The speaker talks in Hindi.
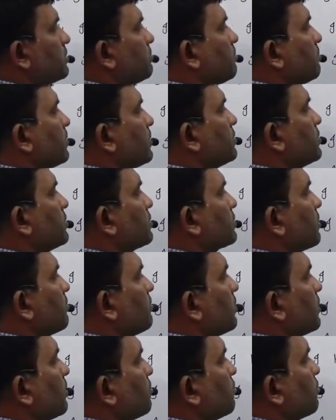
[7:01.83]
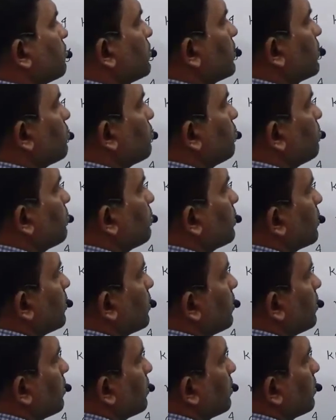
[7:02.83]
प्रेजेंट्स का मतलब होता है
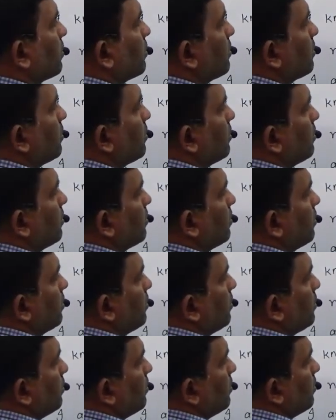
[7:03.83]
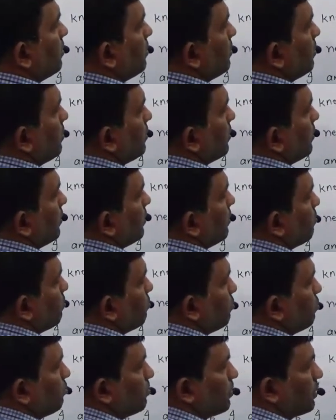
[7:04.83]
उपहार ठीक है वो
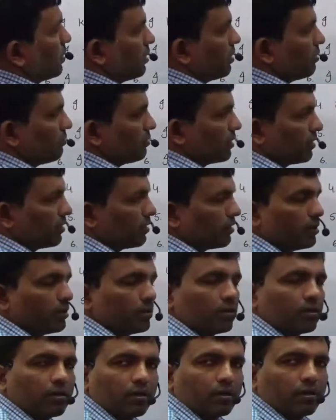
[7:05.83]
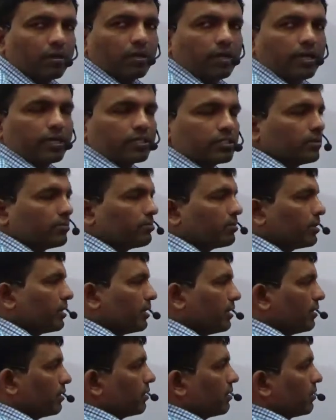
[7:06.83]
उपहार वगैरह एक्सेप्ट
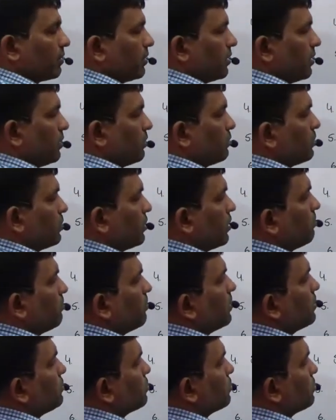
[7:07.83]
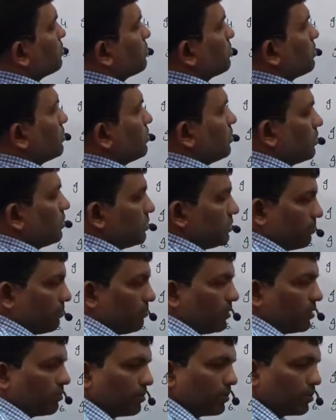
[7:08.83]
नहीं करता है तो यहाँ पे जो जब
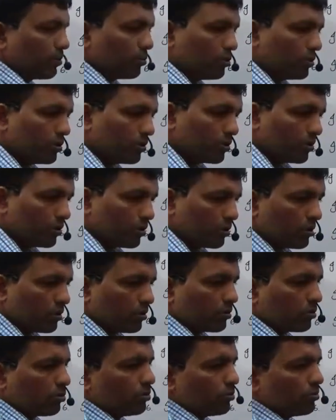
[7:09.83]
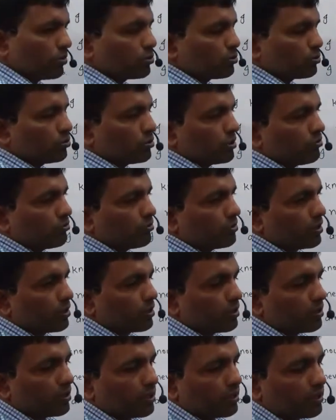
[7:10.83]
भी हमें कोई आ, कोई वस्तु गिफ्ट
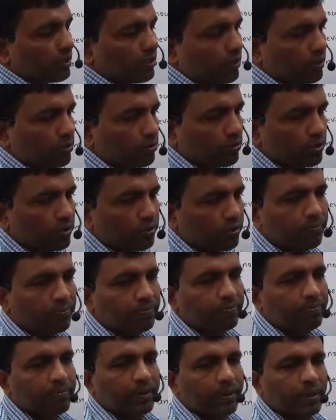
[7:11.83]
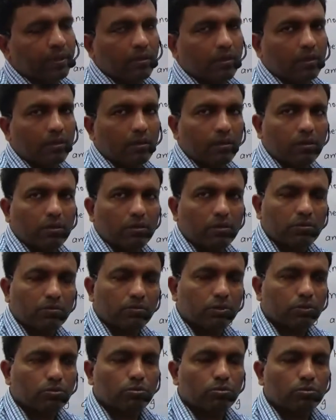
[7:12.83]
करता है कोई आ,
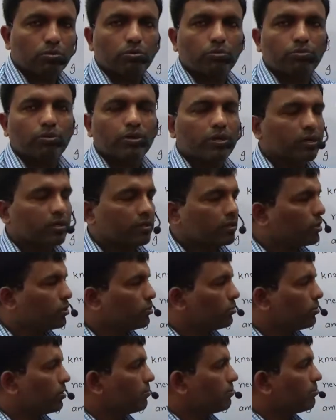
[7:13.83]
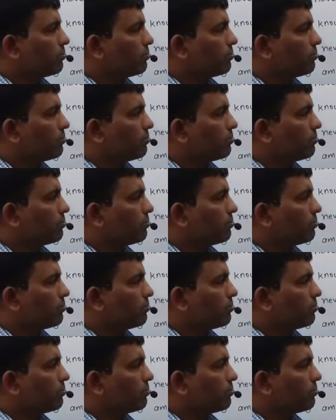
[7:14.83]
वस्तु ऑफ़र करता है तो हम